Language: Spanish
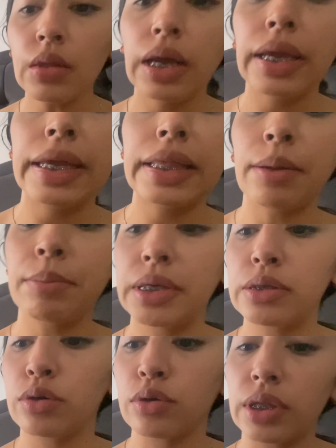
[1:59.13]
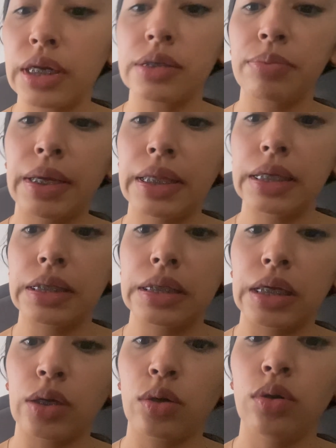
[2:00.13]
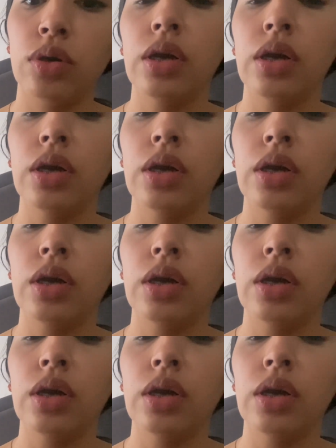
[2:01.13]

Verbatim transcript: Y también son otras 25.